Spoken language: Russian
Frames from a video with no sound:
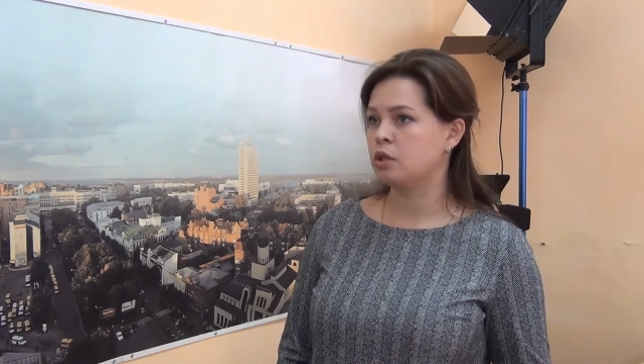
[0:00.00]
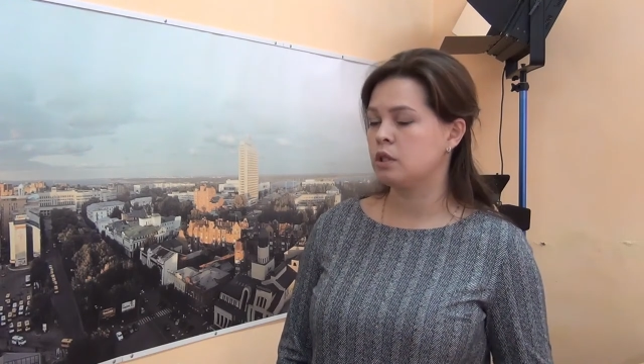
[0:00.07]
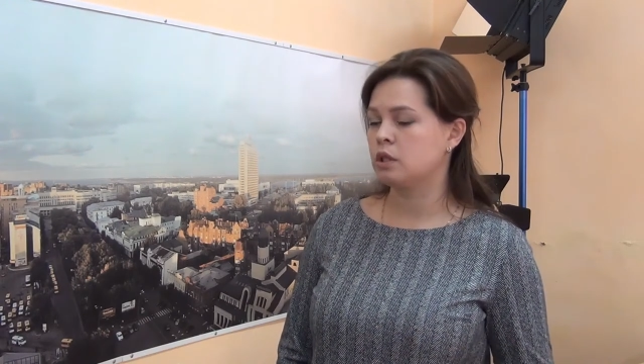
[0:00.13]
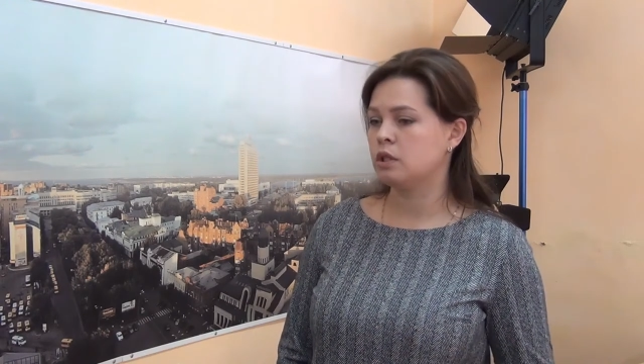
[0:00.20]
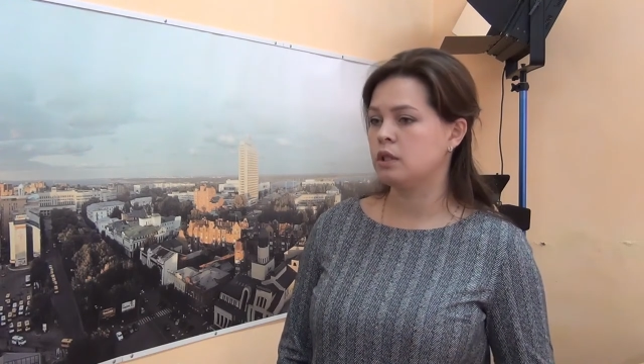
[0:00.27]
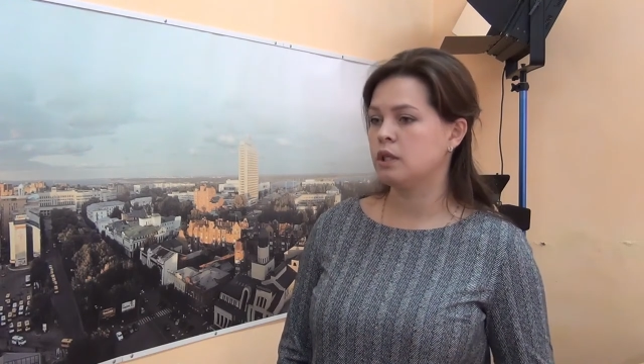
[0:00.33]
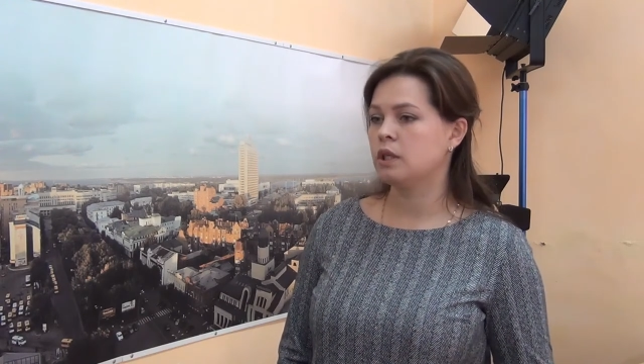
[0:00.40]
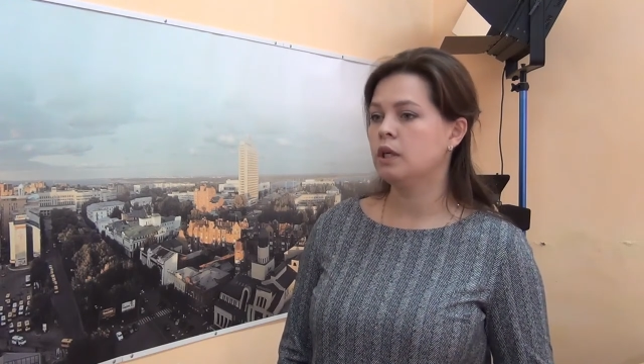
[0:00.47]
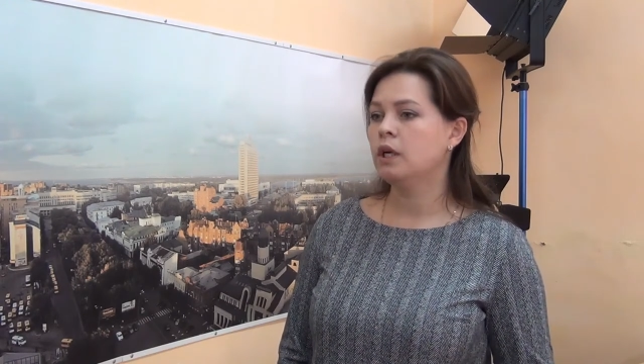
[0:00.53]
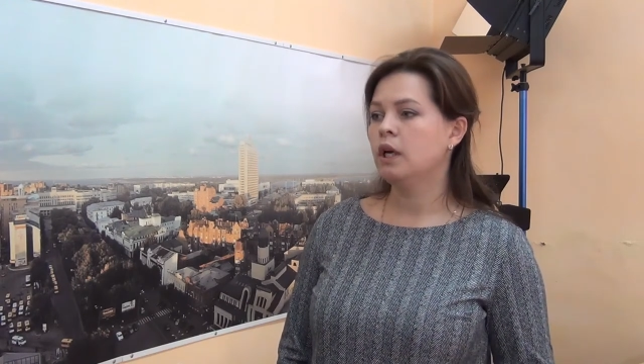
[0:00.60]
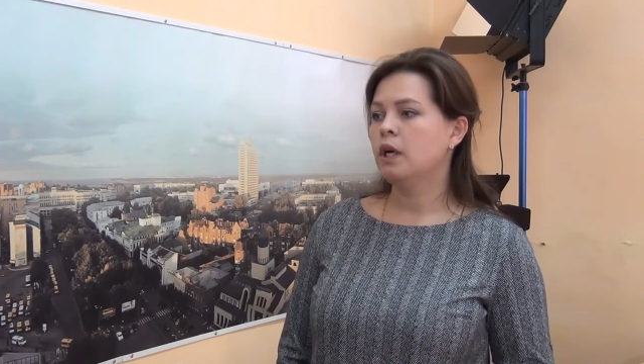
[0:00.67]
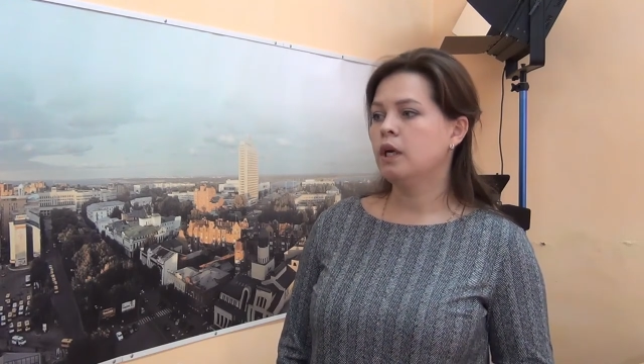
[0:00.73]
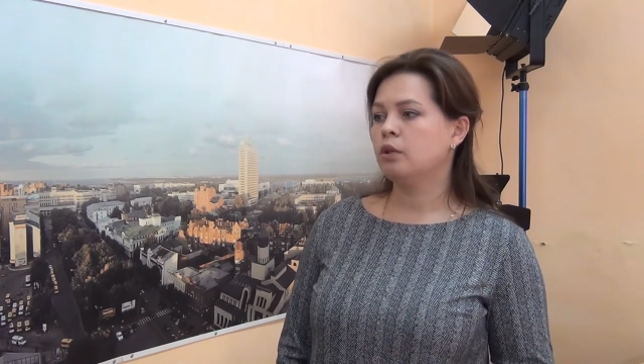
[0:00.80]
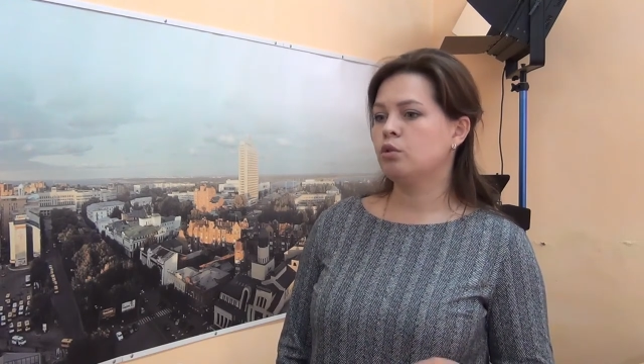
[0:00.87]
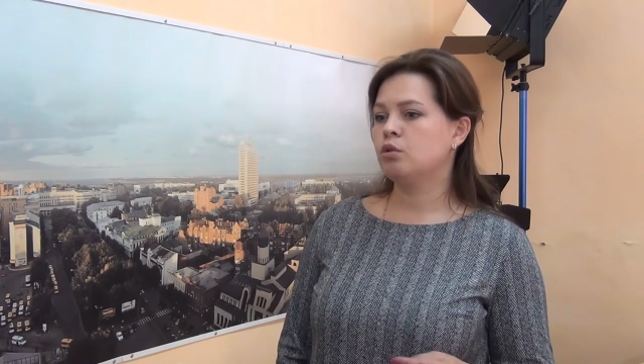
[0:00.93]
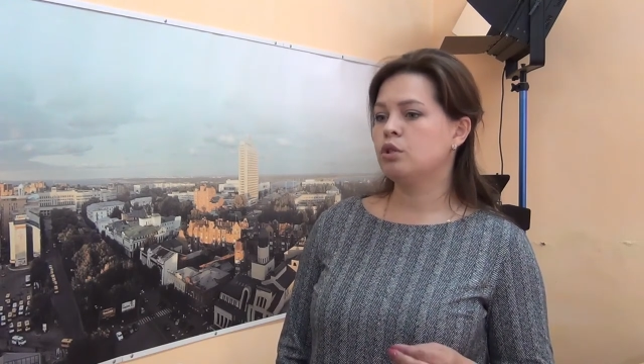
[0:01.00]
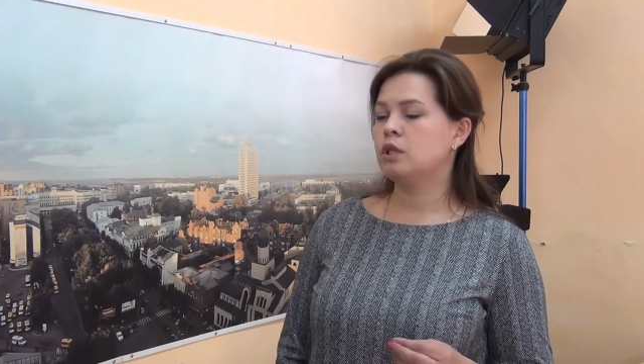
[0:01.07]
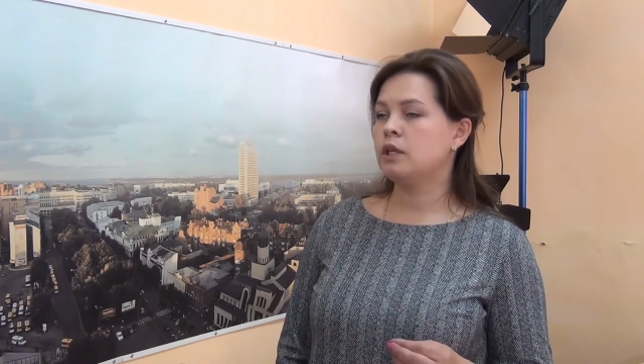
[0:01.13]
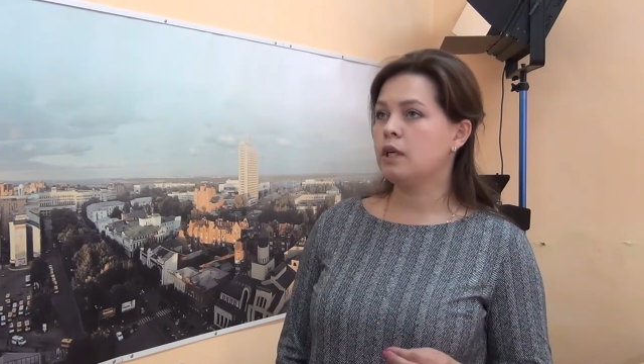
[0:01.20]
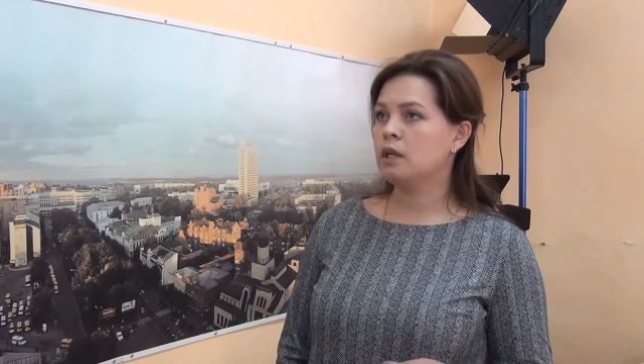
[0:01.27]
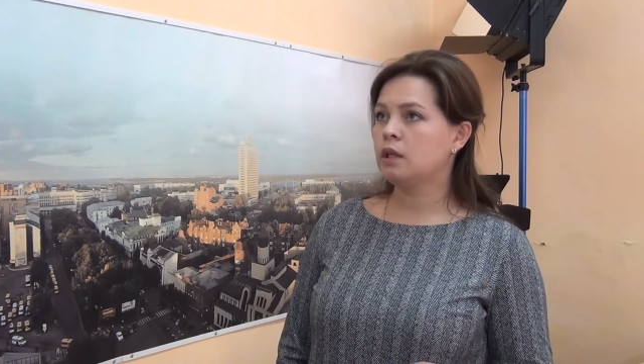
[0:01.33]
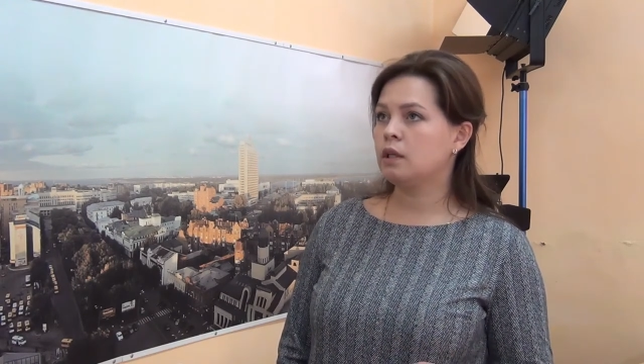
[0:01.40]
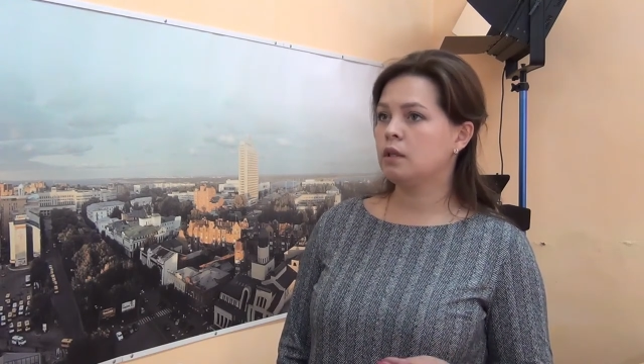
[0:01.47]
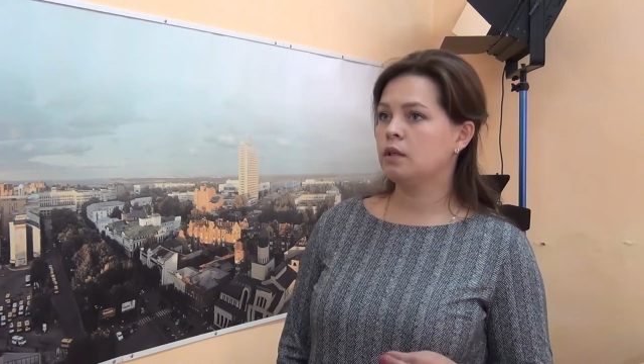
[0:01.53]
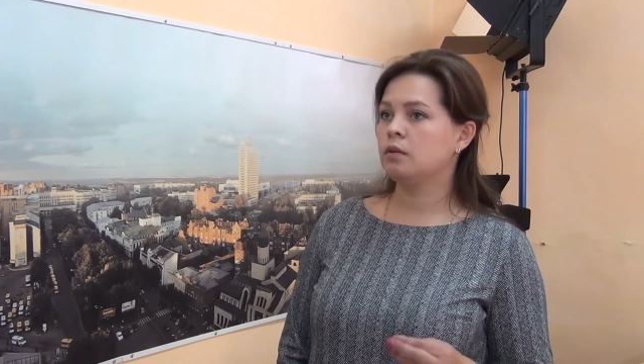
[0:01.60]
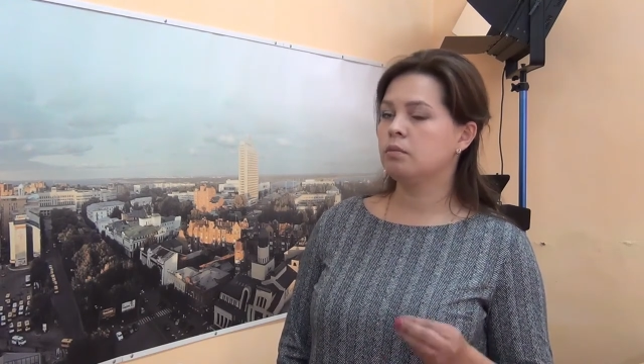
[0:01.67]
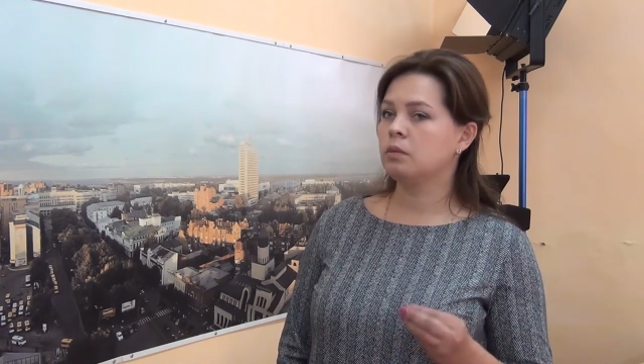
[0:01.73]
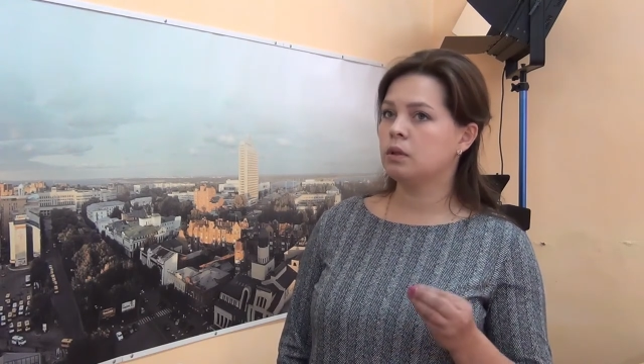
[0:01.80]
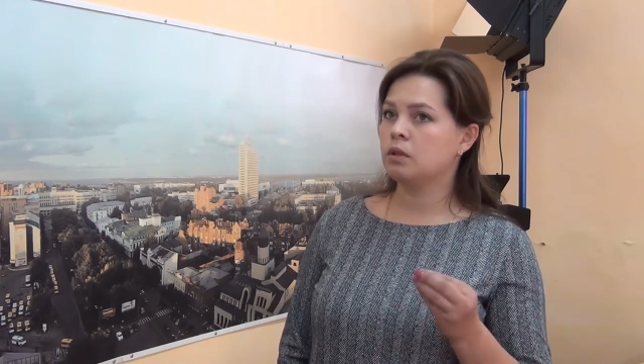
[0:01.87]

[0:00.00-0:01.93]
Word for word: среде. То есть это